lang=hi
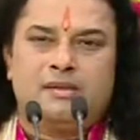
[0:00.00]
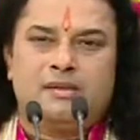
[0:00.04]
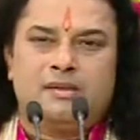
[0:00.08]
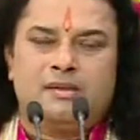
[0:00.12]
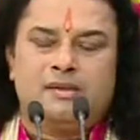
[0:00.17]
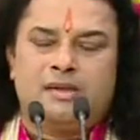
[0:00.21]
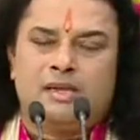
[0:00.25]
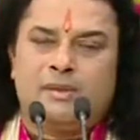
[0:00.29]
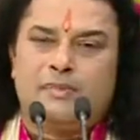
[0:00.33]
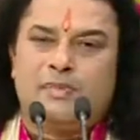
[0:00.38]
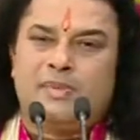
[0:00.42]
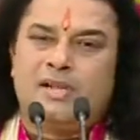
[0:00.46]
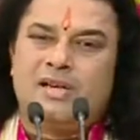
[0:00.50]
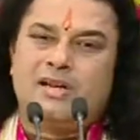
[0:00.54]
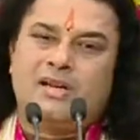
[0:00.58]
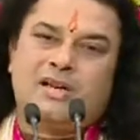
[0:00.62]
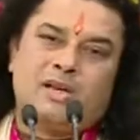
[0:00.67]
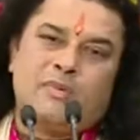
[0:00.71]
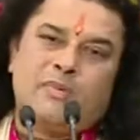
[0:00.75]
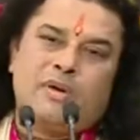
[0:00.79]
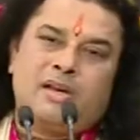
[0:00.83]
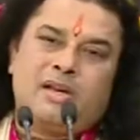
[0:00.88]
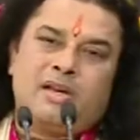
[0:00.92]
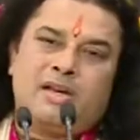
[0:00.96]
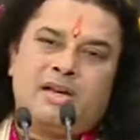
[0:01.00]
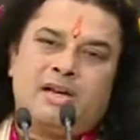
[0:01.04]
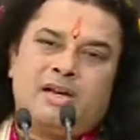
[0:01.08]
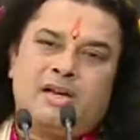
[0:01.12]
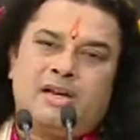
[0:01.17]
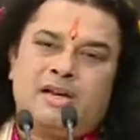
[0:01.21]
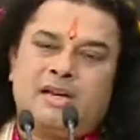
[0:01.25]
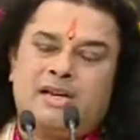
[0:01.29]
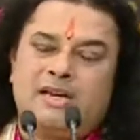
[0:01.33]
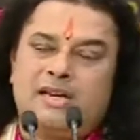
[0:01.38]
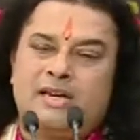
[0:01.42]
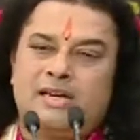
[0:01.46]
और अपना घर भर
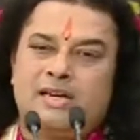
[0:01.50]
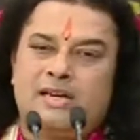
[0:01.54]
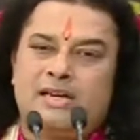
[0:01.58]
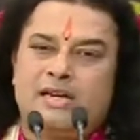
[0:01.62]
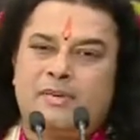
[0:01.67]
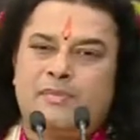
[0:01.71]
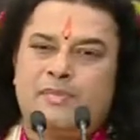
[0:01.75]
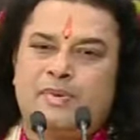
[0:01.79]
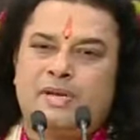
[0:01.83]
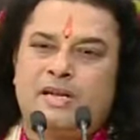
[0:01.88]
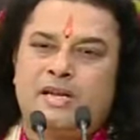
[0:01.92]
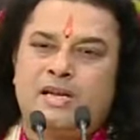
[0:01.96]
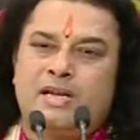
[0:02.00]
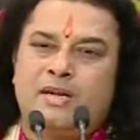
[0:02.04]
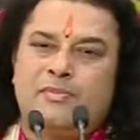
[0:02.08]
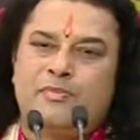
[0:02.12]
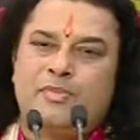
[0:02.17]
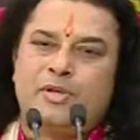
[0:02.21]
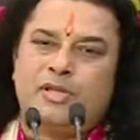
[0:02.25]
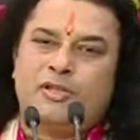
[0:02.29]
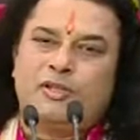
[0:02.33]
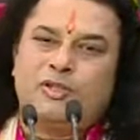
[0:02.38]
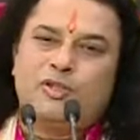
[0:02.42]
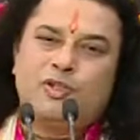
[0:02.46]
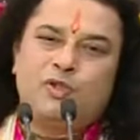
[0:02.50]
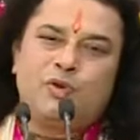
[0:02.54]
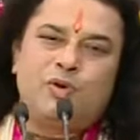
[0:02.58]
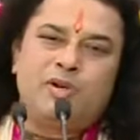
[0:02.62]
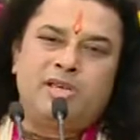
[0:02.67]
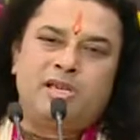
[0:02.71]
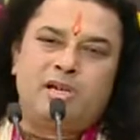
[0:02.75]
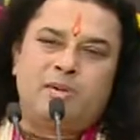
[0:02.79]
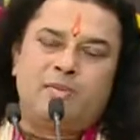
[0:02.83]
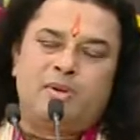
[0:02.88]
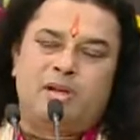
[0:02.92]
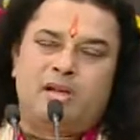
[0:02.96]
रहा है अपना अपनी
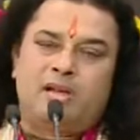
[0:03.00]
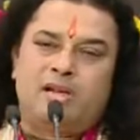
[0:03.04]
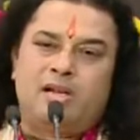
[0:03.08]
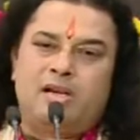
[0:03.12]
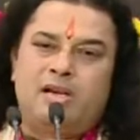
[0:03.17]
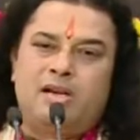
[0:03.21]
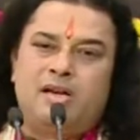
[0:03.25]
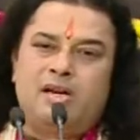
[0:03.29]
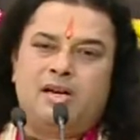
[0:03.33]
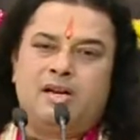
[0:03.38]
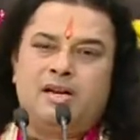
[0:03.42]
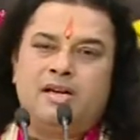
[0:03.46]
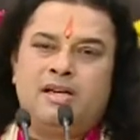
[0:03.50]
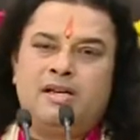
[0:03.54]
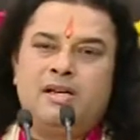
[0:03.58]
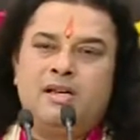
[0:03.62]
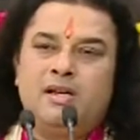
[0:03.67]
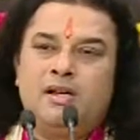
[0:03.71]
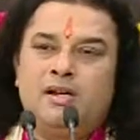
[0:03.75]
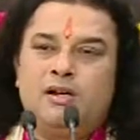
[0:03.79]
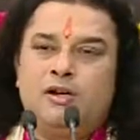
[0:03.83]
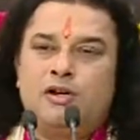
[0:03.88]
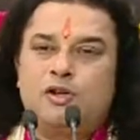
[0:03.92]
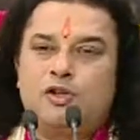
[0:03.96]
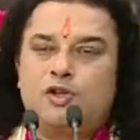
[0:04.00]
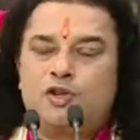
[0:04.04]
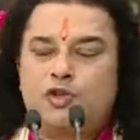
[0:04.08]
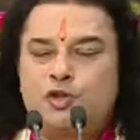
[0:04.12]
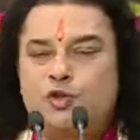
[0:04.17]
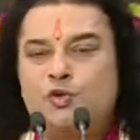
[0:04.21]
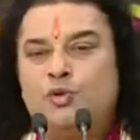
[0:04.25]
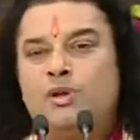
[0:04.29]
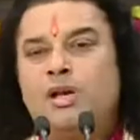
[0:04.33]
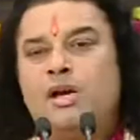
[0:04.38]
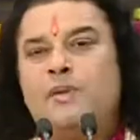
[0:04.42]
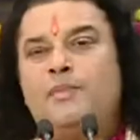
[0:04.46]
जोड़ियां भर रहा है और
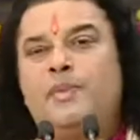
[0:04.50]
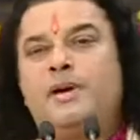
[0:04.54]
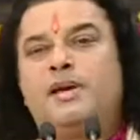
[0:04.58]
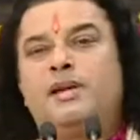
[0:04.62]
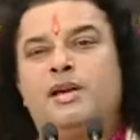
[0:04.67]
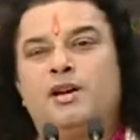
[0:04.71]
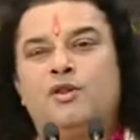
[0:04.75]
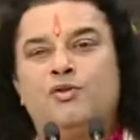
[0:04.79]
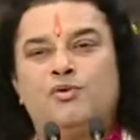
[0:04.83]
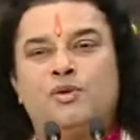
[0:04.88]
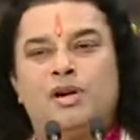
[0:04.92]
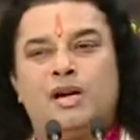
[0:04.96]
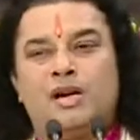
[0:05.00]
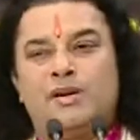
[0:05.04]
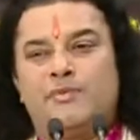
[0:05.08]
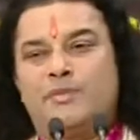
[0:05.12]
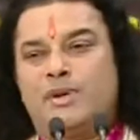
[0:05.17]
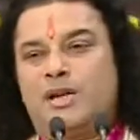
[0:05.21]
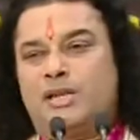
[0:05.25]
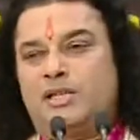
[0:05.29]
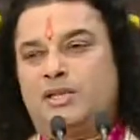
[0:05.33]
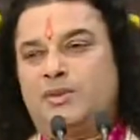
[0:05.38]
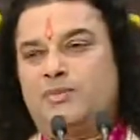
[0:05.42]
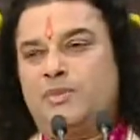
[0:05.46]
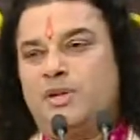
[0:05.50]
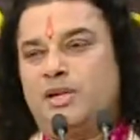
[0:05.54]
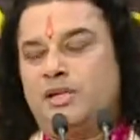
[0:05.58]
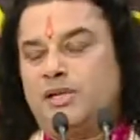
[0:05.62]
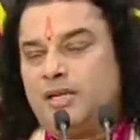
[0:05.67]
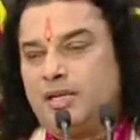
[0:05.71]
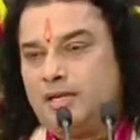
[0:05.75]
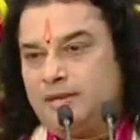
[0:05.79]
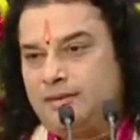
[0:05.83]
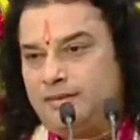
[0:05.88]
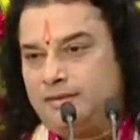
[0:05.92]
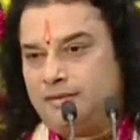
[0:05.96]
चोला पहना हुआ है महात्मा
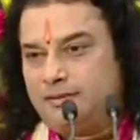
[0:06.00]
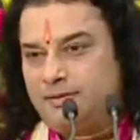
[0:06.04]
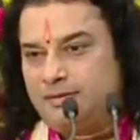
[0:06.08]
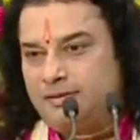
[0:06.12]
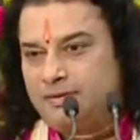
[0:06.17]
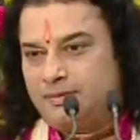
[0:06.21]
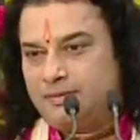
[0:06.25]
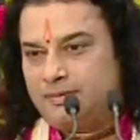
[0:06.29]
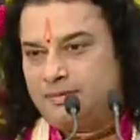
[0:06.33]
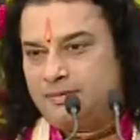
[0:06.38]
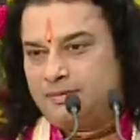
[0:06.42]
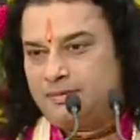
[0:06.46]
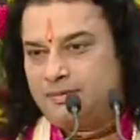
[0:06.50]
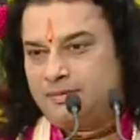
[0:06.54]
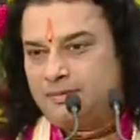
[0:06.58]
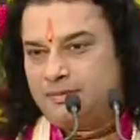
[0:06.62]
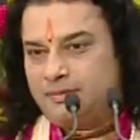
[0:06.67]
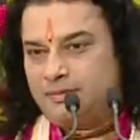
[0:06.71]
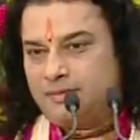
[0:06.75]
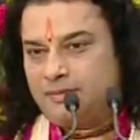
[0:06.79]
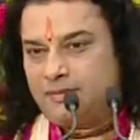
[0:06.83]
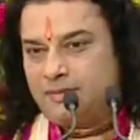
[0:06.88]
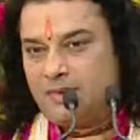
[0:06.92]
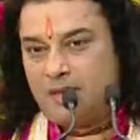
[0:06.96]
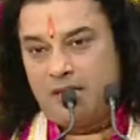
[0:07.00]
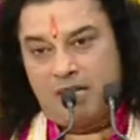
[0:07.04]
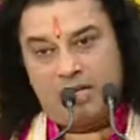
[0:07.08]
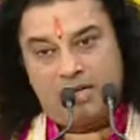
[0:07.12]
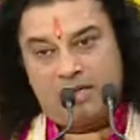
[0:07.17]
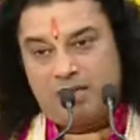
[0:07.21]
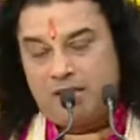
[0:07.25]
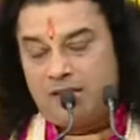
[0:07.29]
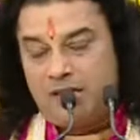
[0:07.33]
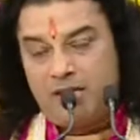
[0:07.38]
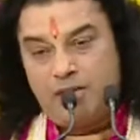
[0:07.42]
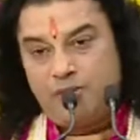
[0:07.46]
का
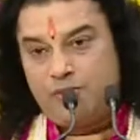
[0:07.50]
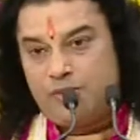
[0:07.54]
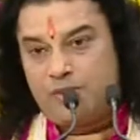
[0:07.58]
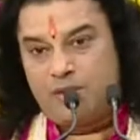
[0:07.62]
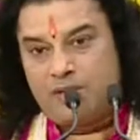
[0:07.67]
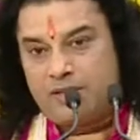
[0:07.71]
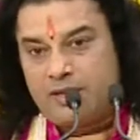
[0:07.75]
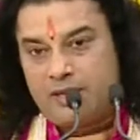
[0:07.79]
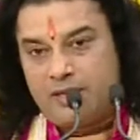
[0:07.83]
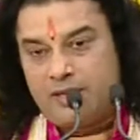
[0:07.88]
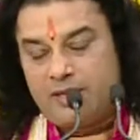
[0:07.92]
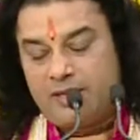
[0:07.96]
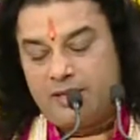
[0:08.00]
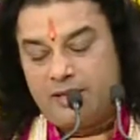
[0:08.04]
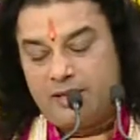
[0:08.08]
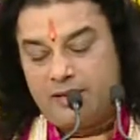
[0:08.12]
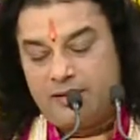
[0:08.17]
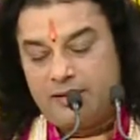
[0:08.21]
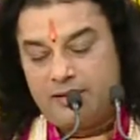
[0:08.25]
ऐसा नहीं होना चाहिए